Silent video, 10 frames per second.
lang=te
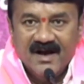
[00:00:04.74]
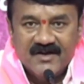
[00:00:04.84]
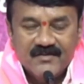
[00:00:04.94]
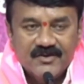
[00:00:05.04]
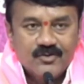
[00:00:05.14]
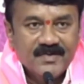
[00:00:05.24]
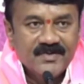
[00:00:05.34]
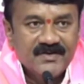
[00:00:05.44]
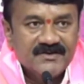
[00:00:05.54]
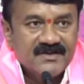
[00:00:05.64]
అరవై
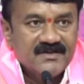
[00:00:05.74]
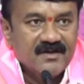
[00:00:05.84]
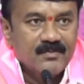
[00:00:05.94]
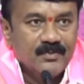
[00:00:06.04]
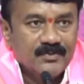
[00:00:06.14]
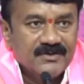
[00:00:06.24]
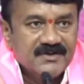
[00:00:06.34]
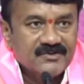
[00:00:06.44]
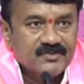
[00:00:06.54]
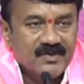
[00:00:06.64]
తొమ్మిది వసంతాలు పూర్తి
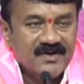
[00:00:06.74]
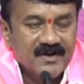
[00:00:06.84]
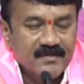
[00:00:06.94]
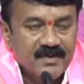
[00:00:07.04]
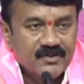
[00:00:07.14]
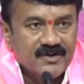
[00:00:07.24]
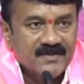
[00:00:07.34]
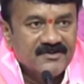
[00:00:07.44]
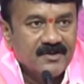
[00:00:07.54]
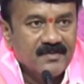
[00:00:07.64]
చేసుకొని డెబ్బై
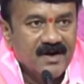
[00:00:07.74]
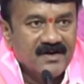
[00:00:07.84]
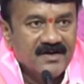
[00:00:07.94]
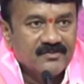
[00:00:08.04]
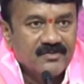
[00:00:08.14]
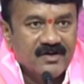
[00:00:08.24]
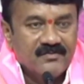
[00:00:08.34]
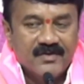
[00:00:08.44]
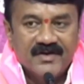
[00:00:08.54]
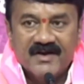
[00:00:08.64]
సంవత్సరంలో
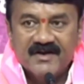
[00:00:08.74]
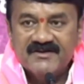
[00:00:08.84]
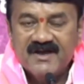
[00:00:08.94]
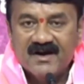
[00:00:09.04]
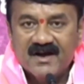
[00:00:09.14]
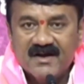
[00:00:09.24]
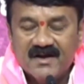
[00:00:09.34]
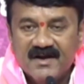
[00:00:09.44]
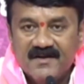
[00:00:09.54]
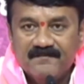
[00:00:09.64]
అడిగిడుతున్నటువంటి కేసీఆర్
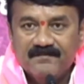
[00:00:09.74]
గారికి